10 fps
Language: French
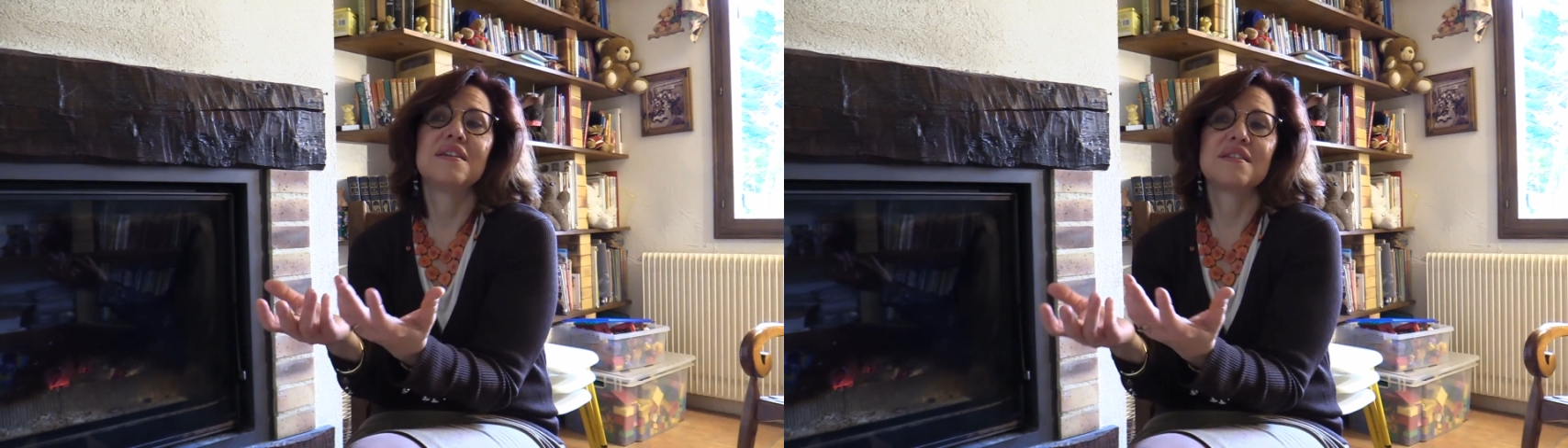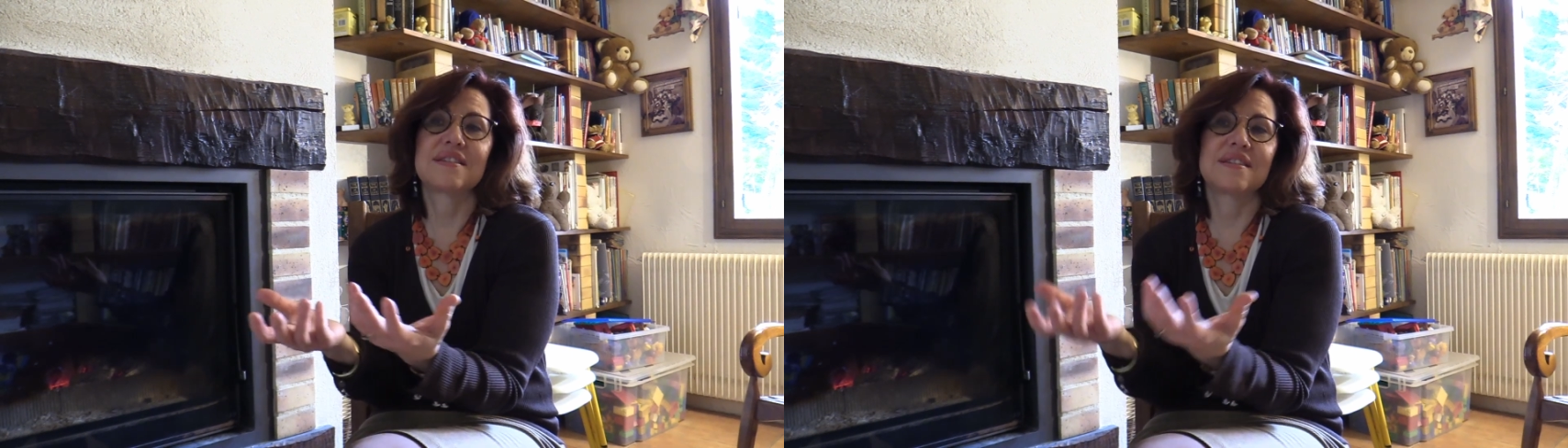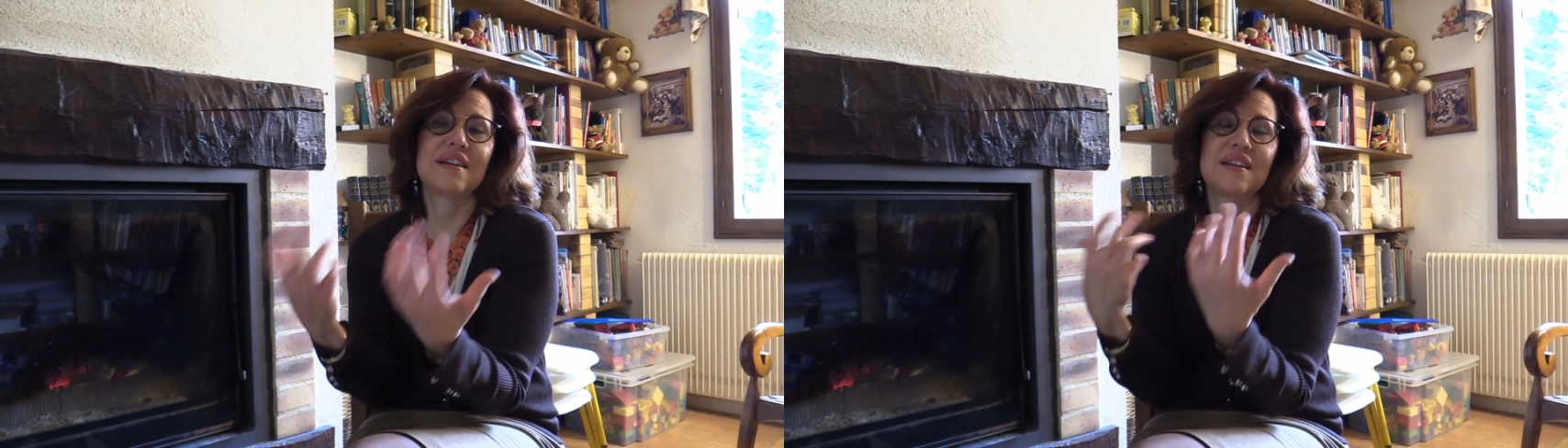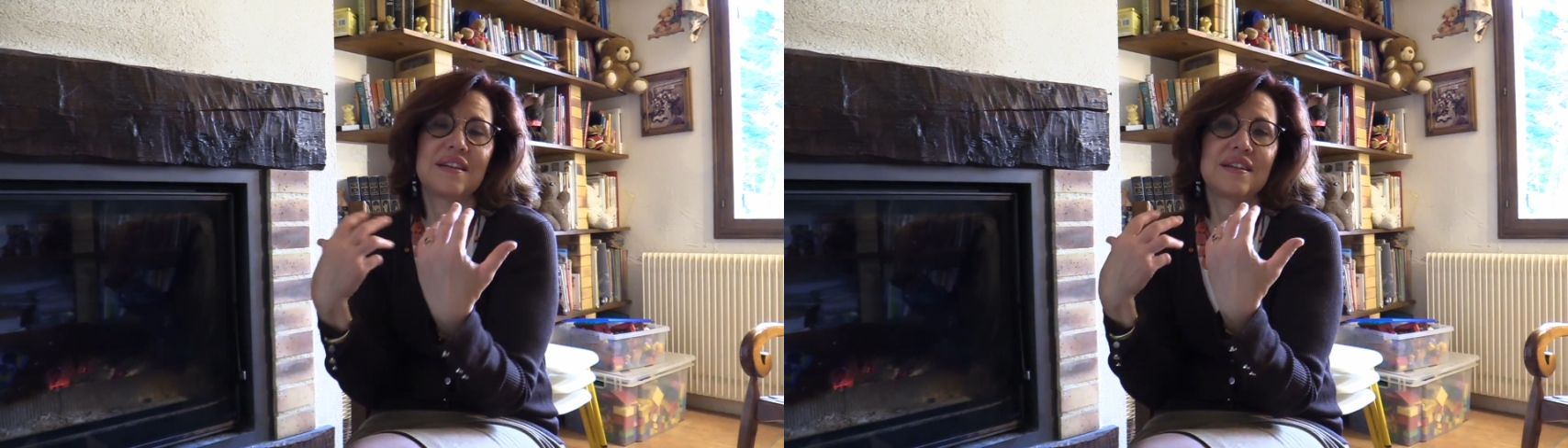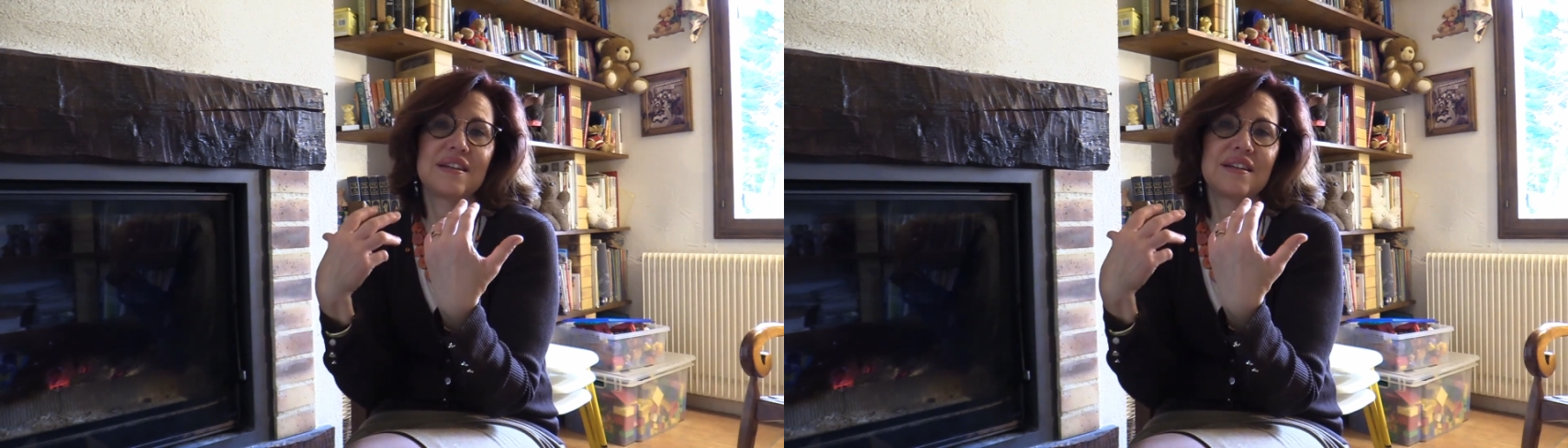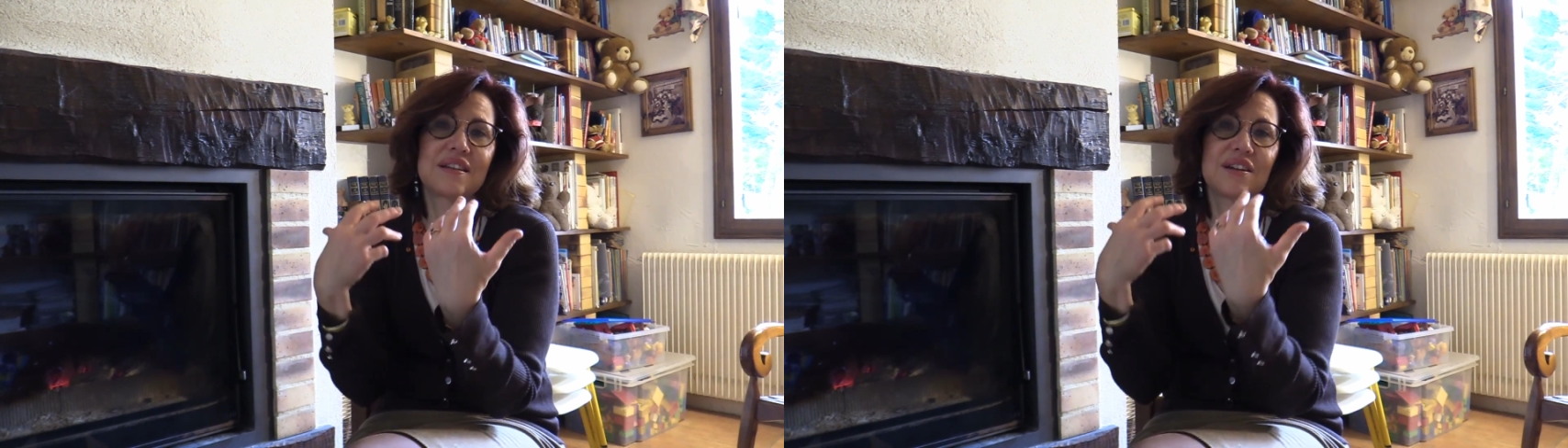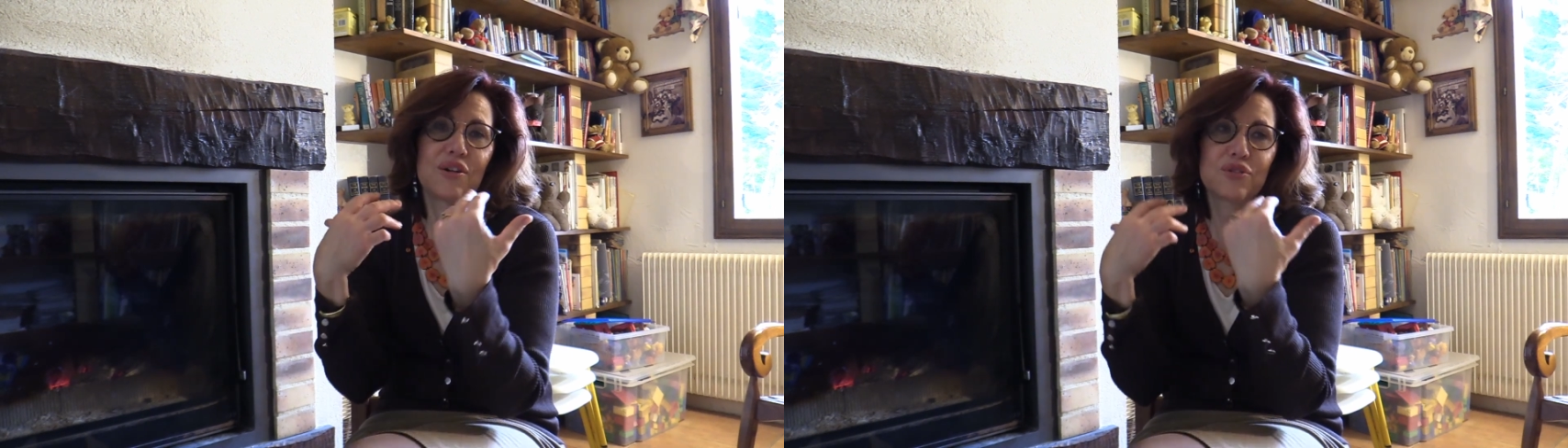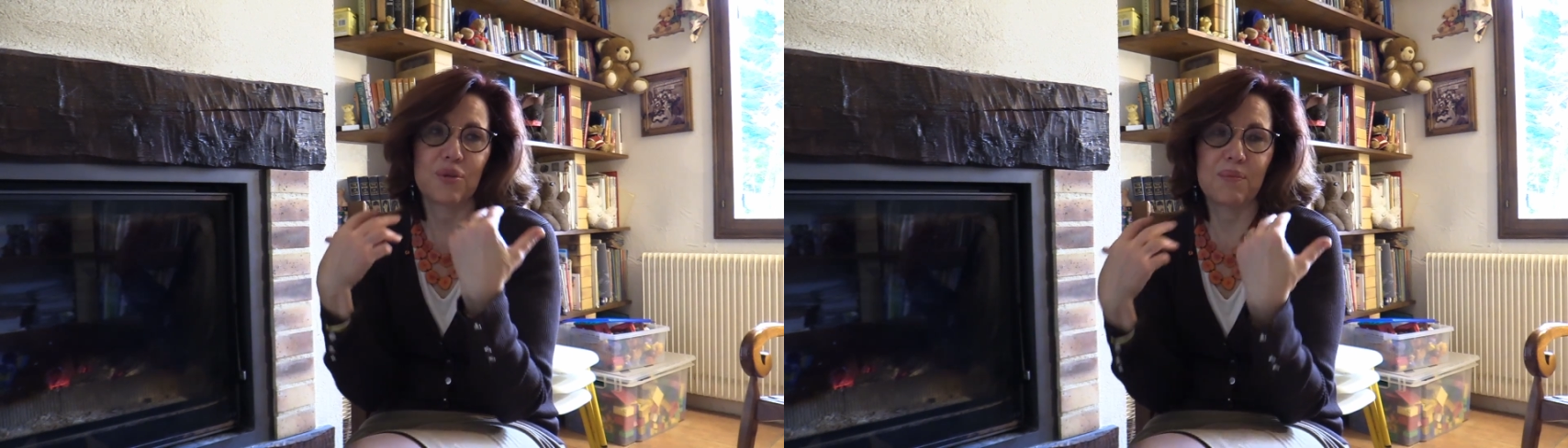c'est
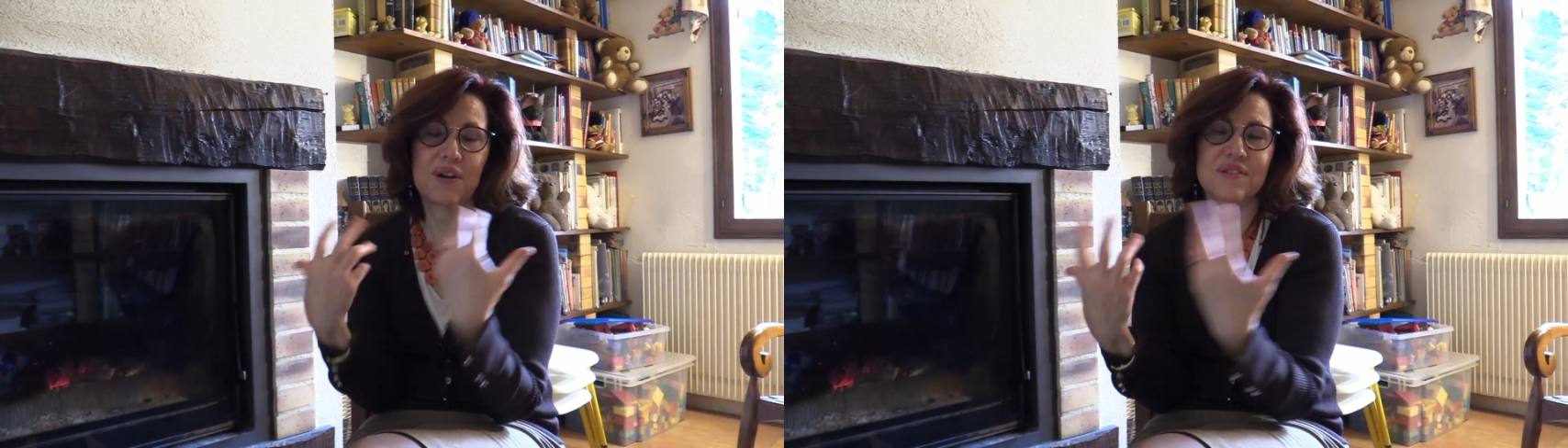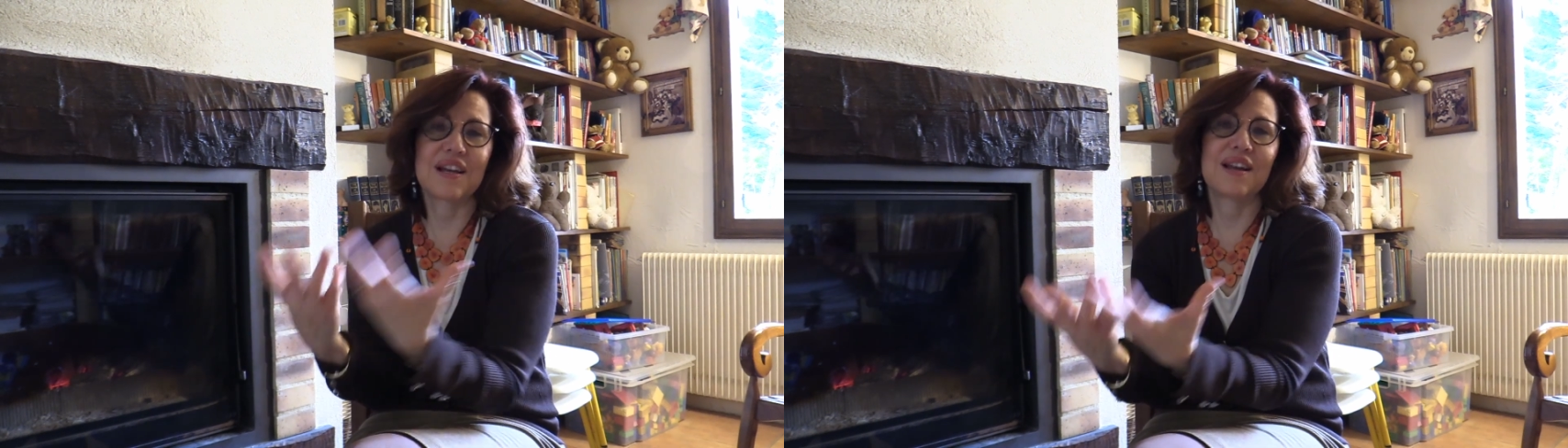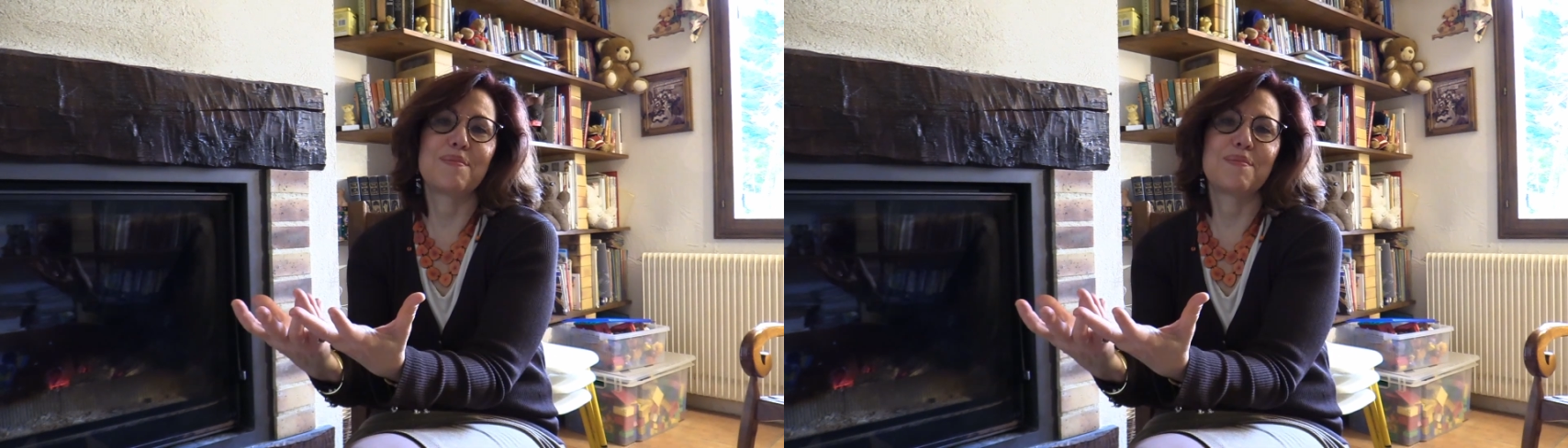quand on pense à la